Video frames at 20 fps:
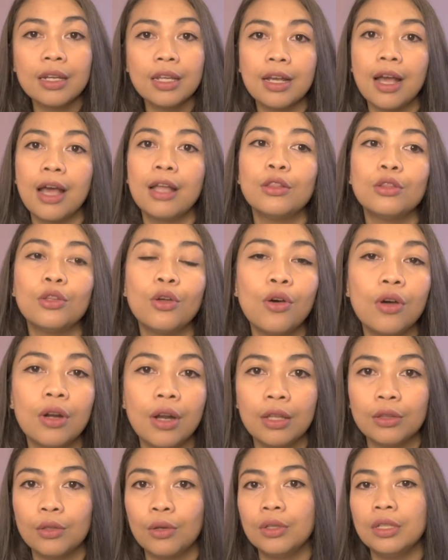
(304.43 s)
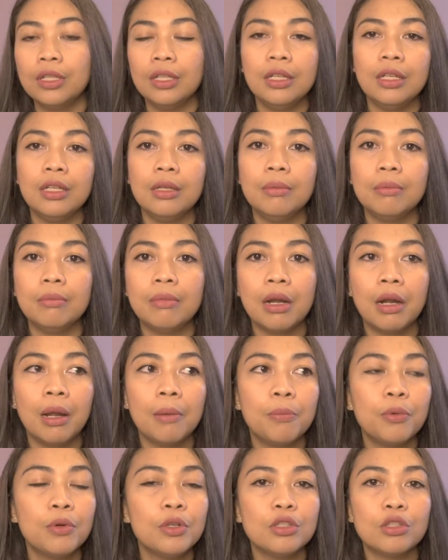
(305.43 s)
di kantor atau di
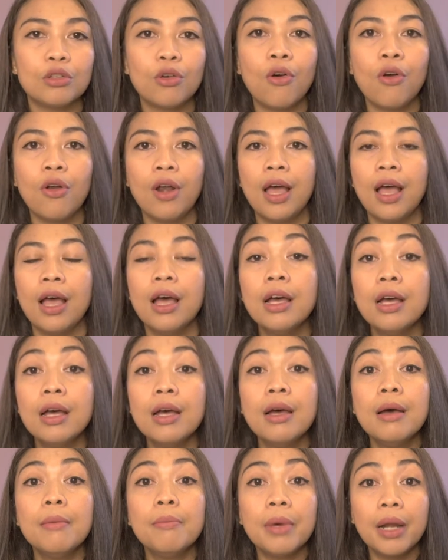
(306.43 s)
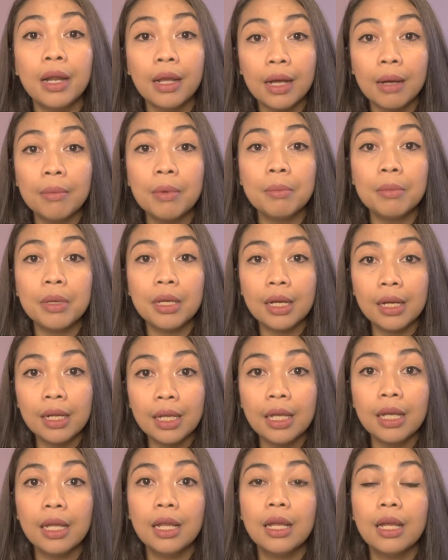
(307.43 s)
manapun di sekolah mereka
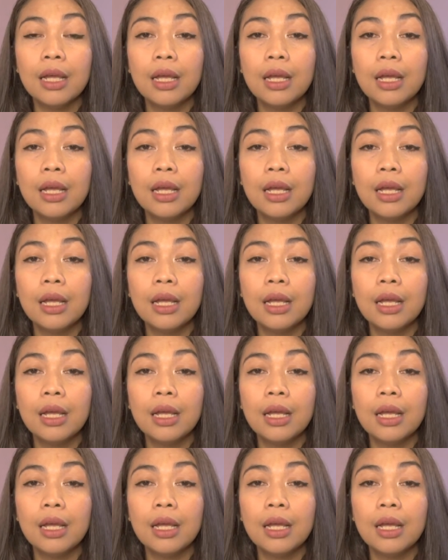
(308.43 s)
memilih